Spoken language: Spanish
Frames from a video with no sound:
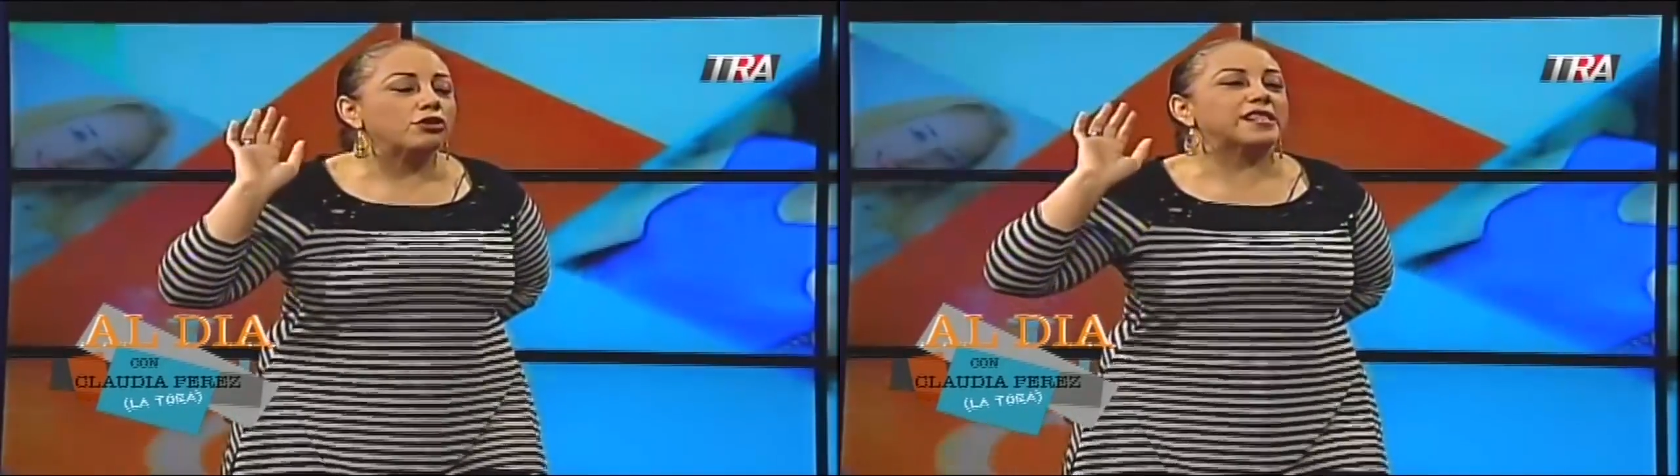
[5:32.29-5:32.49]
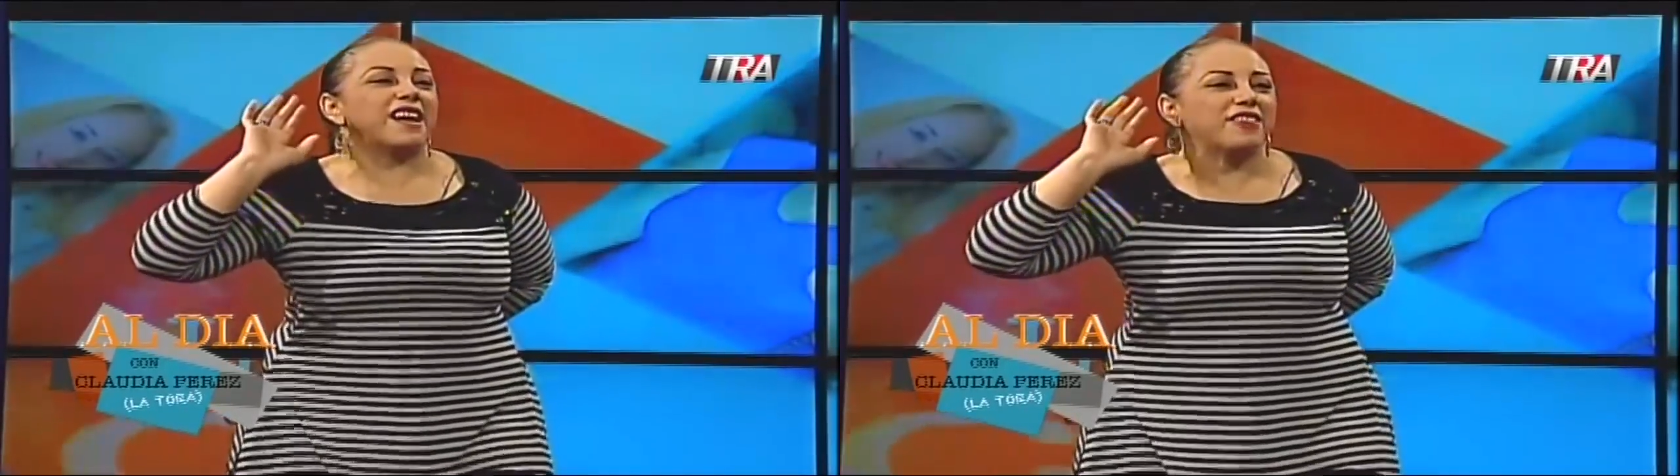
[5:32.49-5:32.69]

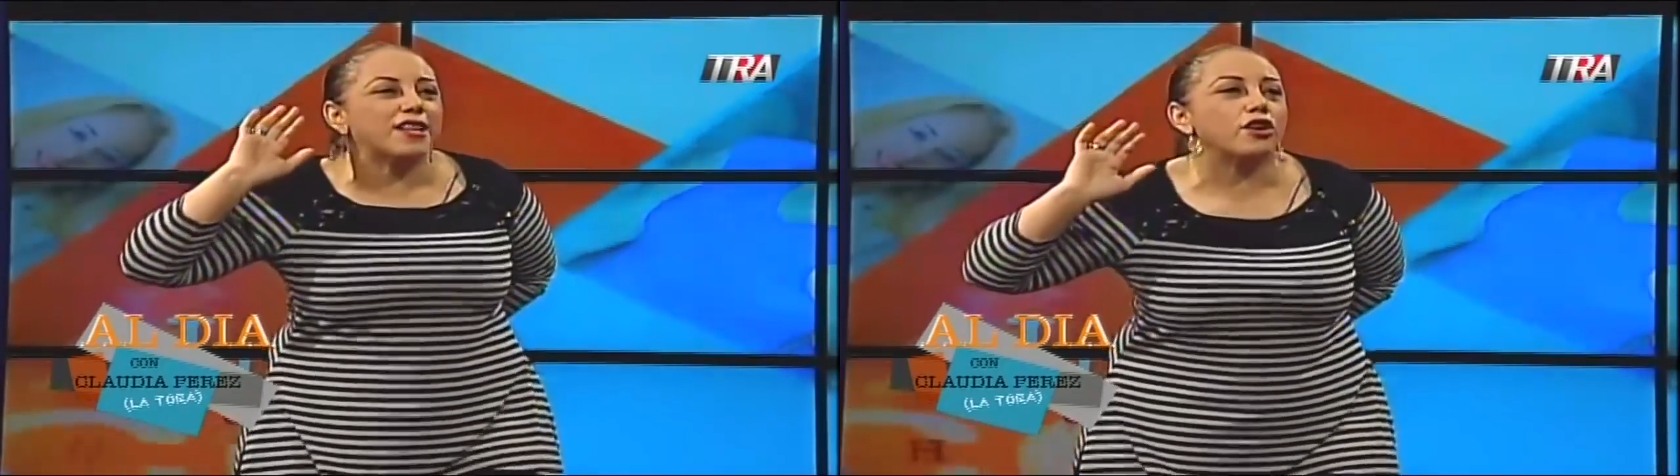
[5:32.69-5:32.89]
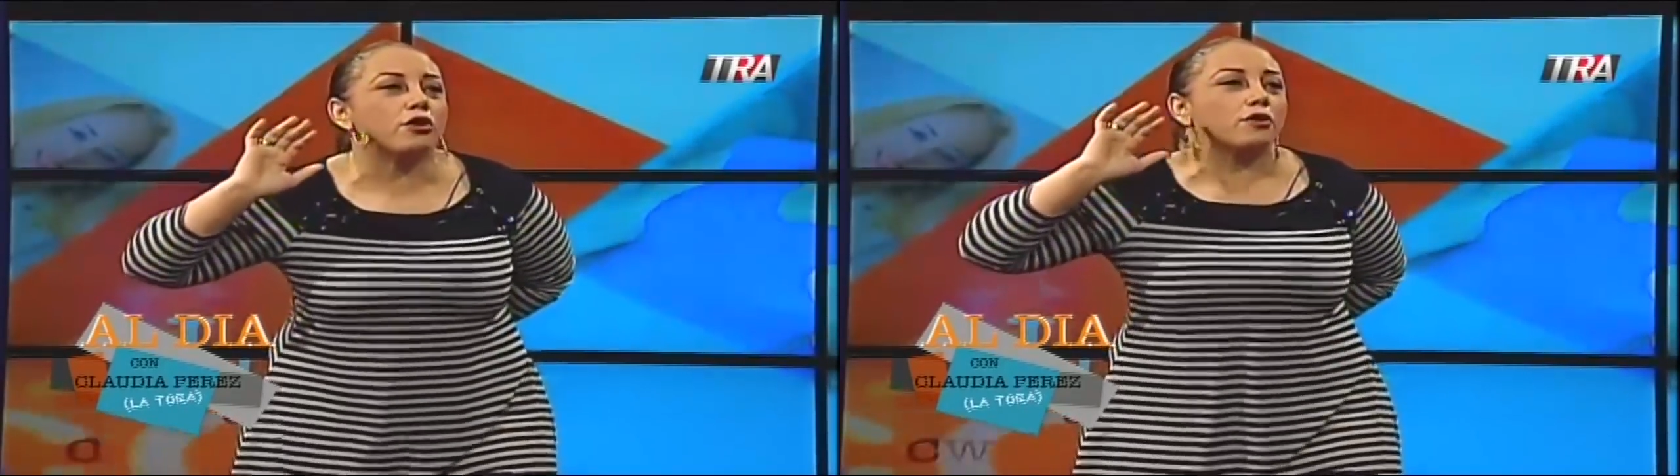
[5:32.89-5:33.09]
No es
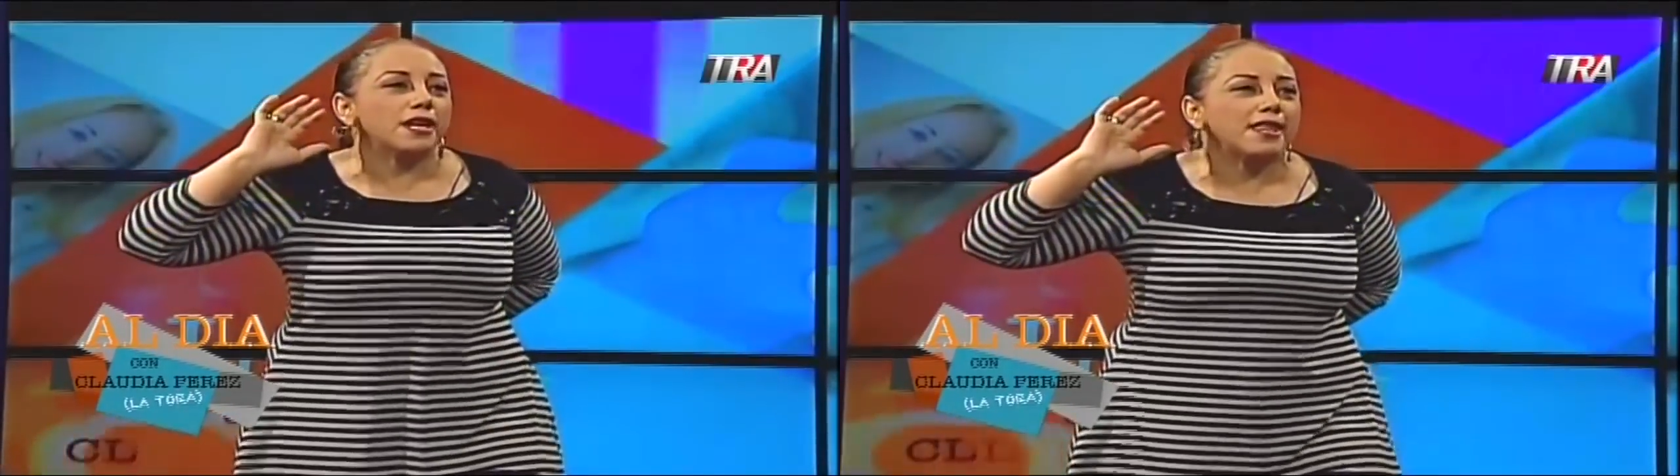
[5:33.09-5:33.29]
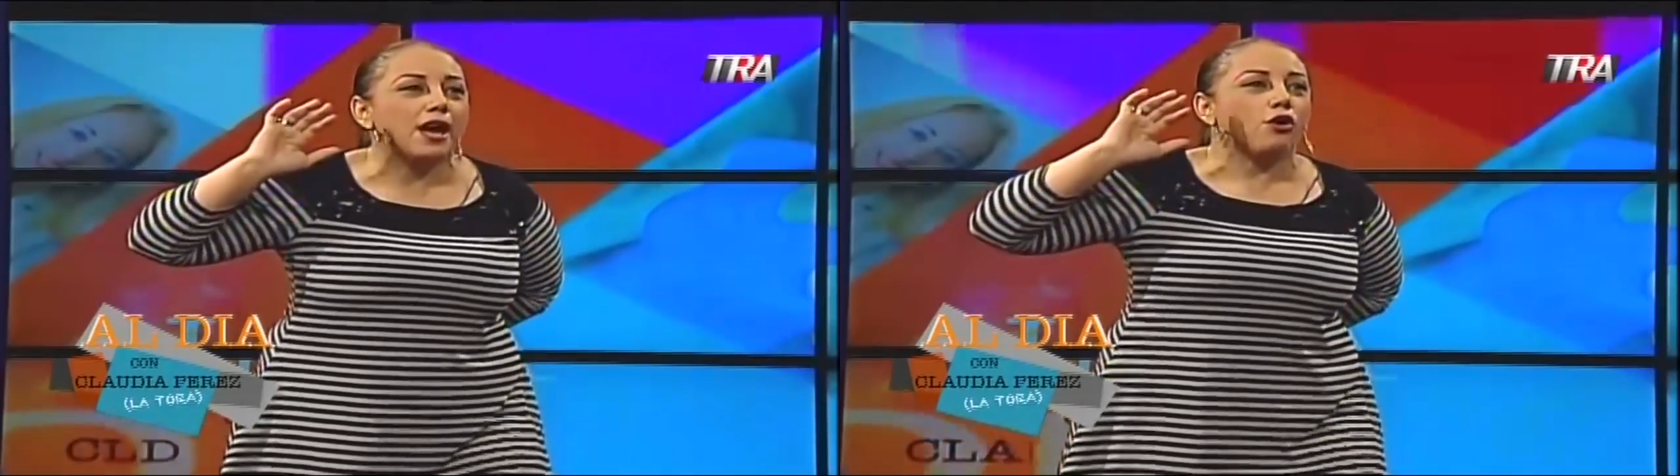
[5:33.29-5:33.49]
sabido que
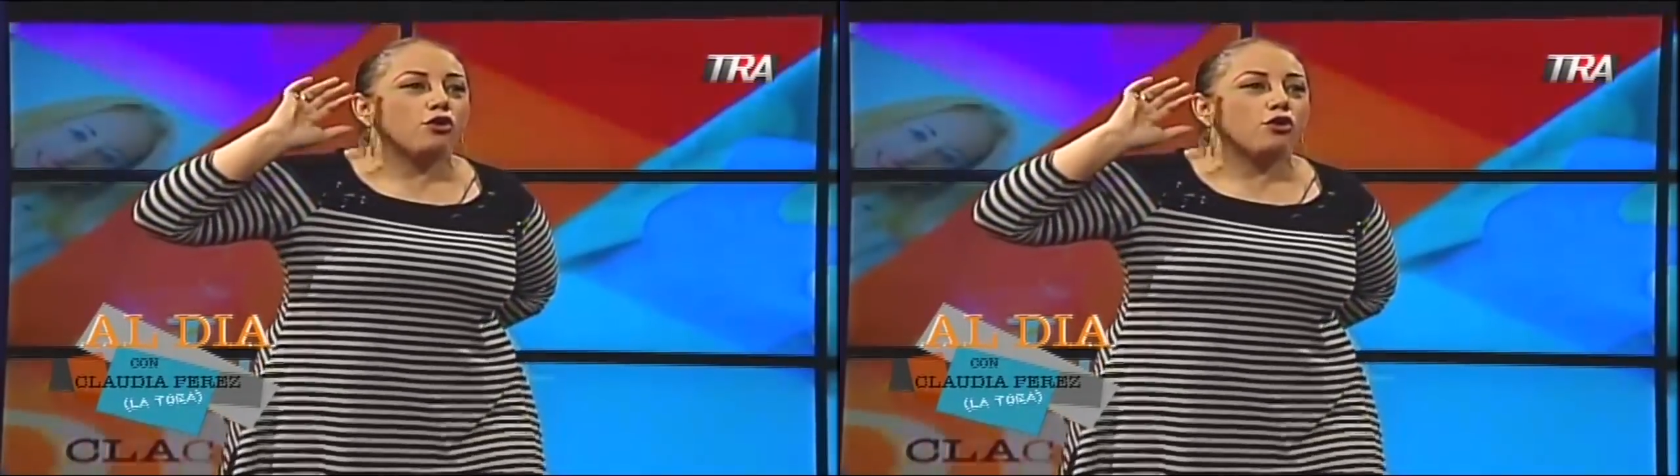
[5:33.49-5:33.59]
Euclides